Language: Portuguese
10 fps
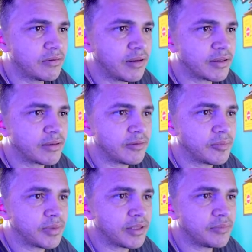Aqui,
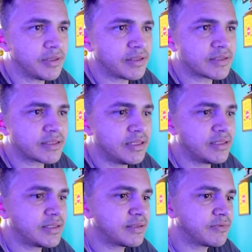opa, Mix
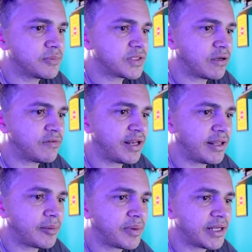Kit. Vamos salvar
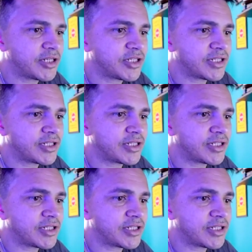lá na,